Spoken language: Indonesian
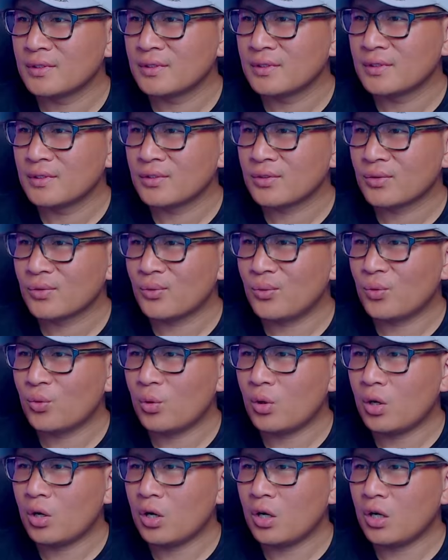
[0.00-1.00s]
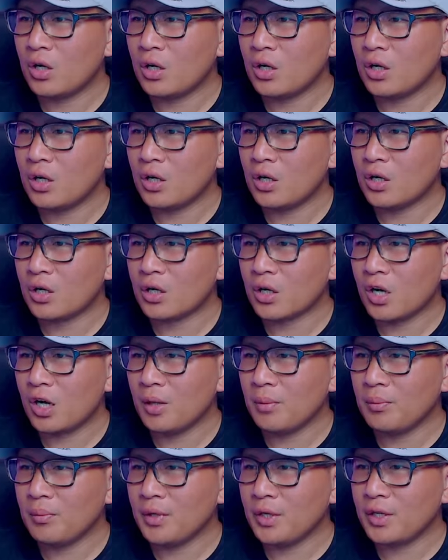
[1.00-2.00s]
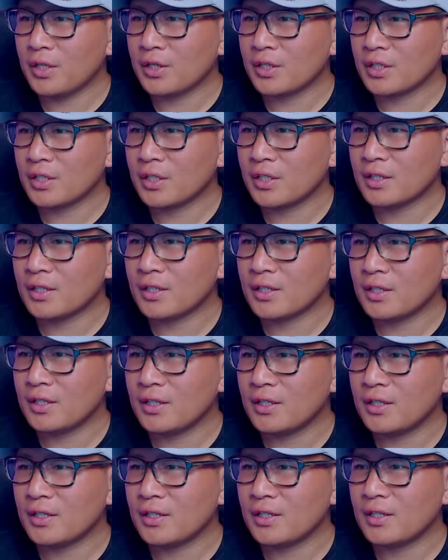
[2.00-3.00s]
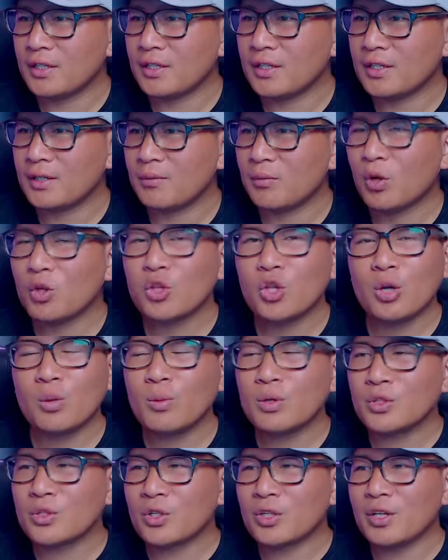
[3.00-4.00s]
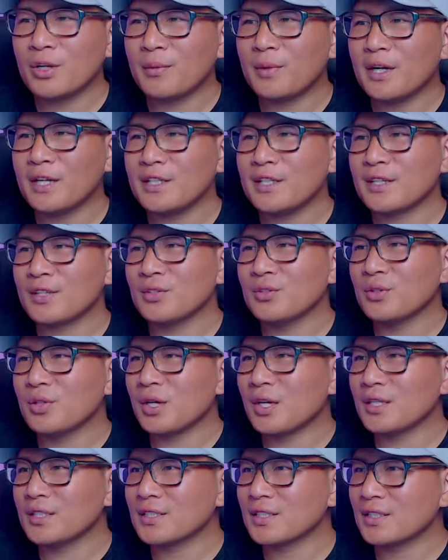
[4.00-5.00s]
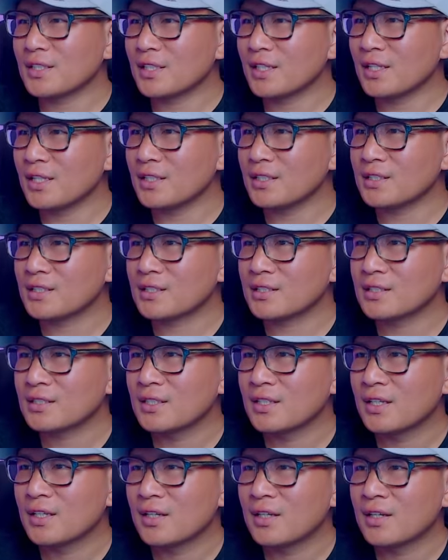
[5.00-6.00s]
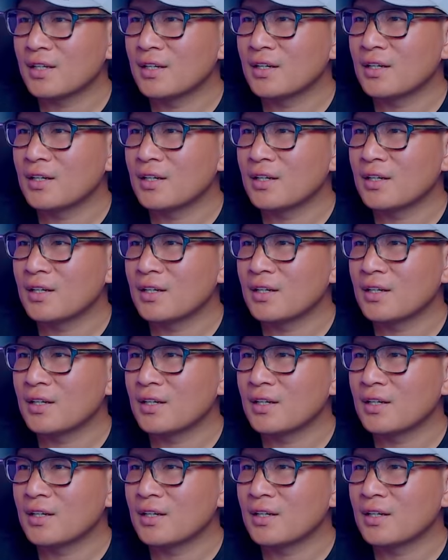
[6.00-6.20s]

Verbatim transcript: pasar wow, di Malaysia rame ternyata motor-motornya oh. banyak juga ini guys rame guys